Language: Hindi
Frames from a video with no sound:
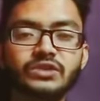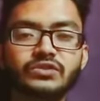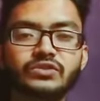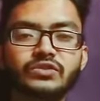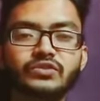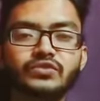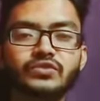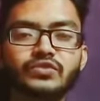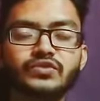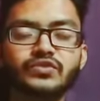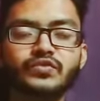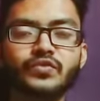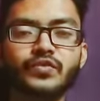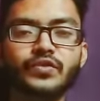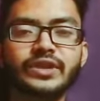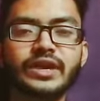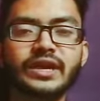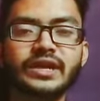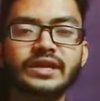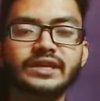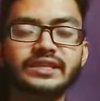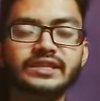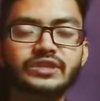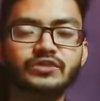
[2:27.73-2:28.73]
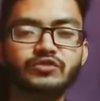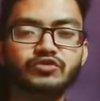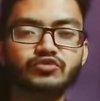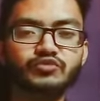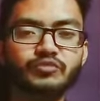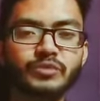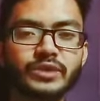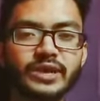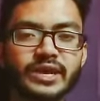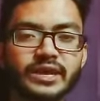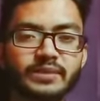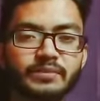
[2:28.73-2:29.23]
तो दोस्तों वो क्या करते हैं
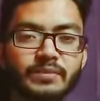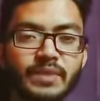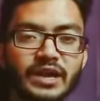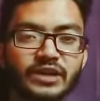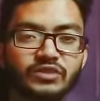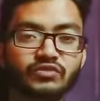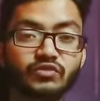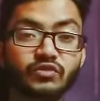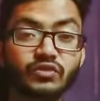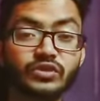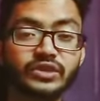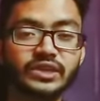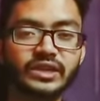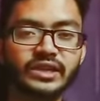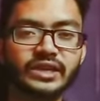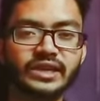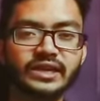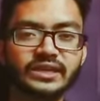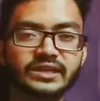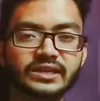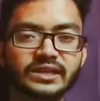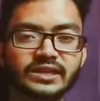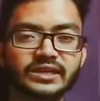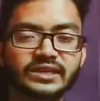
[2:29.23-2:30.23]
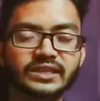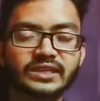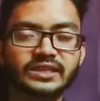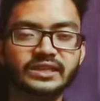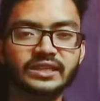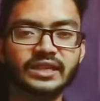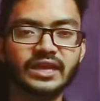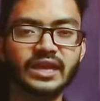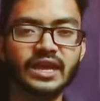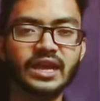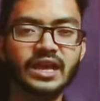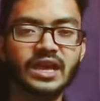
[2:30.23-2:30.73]
उसमें एक बैकडोर क्रिएट कर
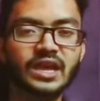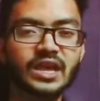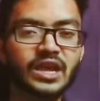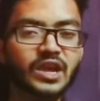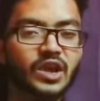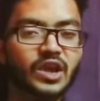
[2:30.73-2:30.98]
देते हैं